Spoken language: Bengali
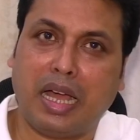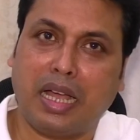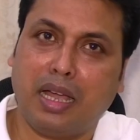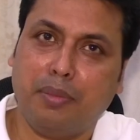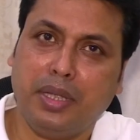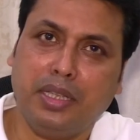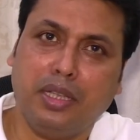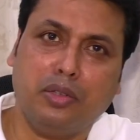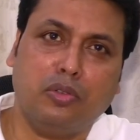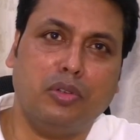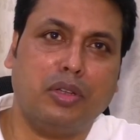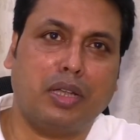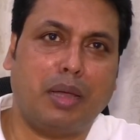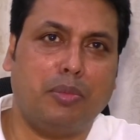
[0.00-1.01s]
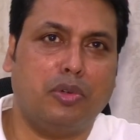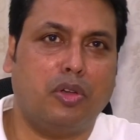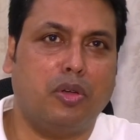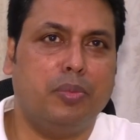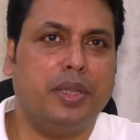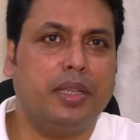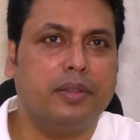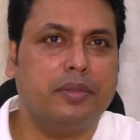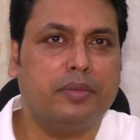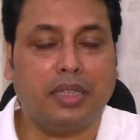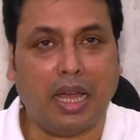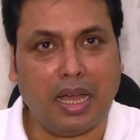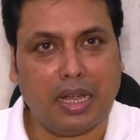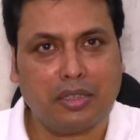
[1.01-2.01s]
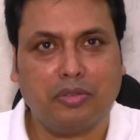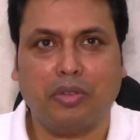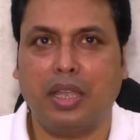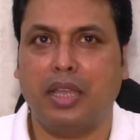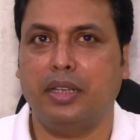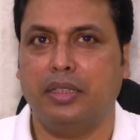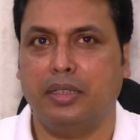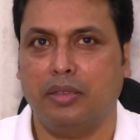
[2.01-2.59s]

আগামী দিনগুলো কেমন হবে তার তৈরি